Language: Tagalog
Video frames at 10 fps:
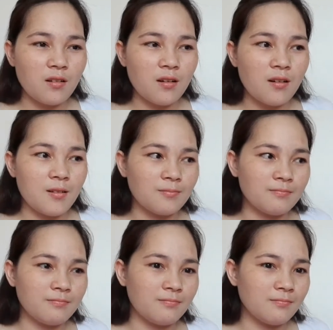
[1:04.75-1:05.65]

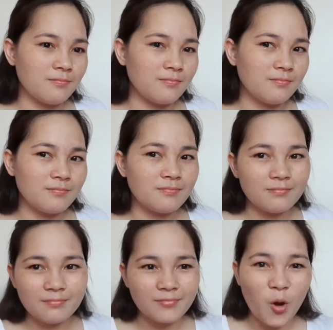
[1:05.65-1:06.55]
um,
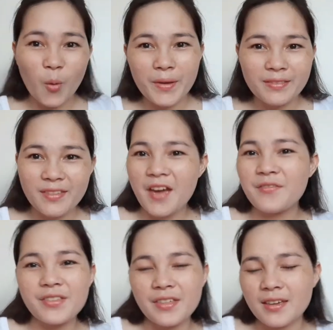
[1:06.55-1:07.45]
opened
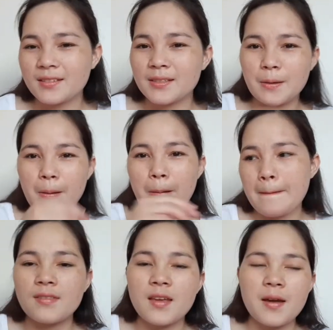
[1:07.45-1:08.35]
everything. So
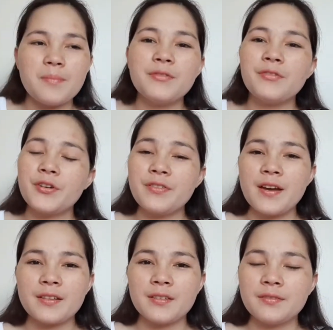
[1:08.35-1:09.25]
before
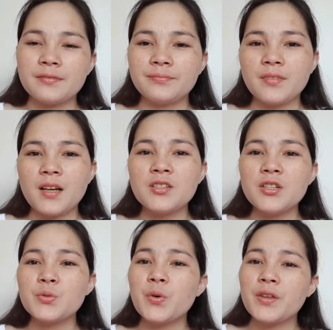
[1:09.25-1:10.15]
that, I
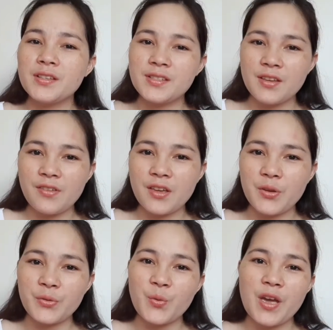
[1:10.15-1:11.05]
just wanna say thank
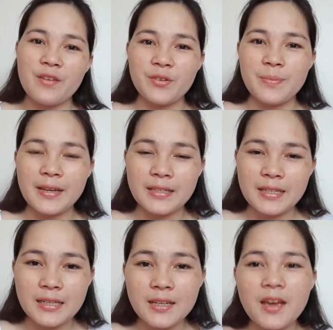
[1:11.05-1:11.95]
you to
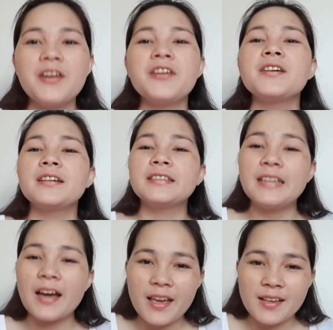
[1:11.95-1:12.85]
everybody.
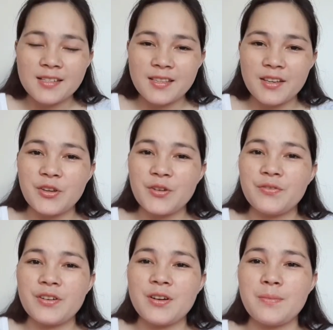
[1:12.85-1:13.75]
Guys, thank you
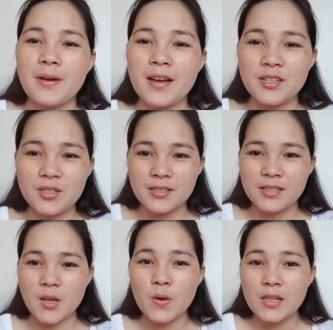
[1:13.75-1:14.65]
very much
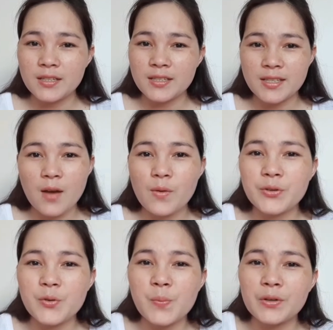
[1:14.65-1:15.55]
sa walang
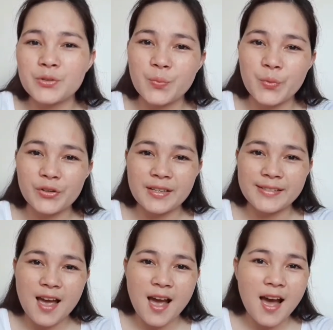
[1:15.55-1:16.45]
sawan yung pagsuporta
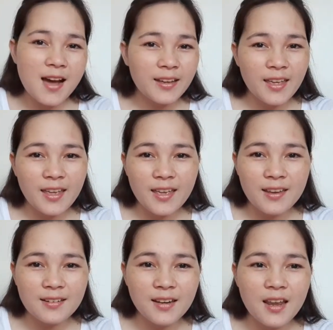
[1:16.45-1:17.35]
sa
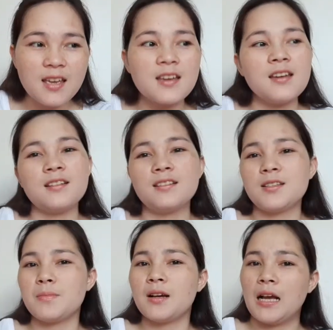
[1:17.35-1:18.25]
akin at sa
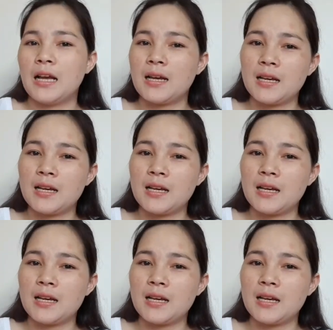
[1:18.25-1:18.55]
mga